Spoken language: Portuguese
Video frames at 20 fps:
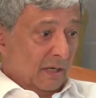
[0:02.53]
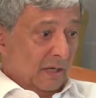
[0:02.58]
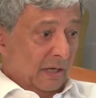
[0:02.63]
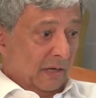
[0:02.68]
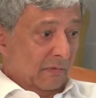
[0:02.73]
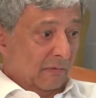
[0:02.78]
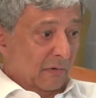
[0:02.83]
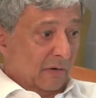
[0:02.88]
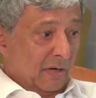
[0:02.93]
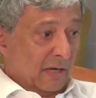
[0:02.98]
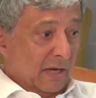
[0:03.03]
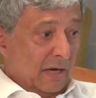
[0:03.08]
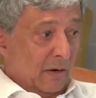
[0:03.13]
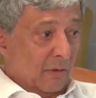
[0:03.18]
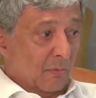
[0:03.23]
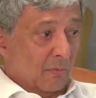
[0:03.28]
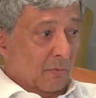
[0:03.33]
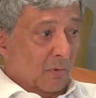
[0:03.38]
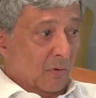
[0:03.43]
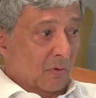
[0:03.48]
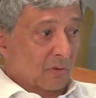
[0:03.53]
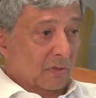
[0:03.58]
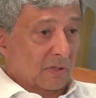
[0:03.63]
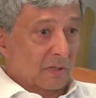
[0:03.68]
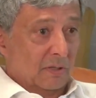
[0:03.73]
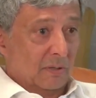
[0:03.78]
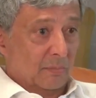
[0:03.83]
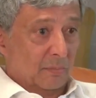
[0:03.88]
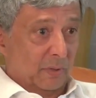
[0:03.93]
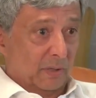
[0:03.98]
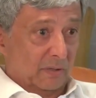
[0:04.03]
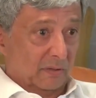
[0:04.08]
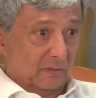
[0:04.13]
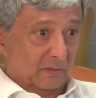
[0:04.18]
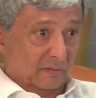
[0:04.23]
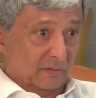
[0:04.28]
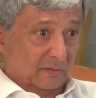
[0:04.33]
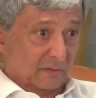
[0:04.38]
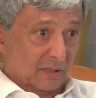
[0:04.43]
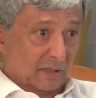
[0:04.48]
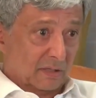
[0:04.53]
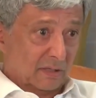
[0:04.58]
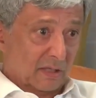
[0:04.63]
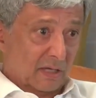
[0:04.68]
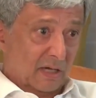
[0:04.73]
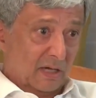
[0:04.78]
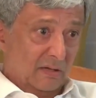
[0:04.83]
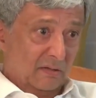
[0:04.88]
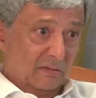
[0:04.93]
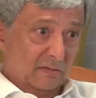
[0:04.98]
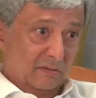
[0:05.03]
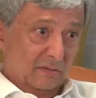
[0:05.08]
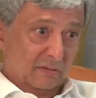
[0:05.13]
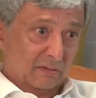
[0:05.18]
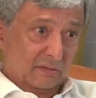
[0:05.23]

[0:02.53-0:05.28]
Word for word: Eu vou criar um monte de empresas estatais,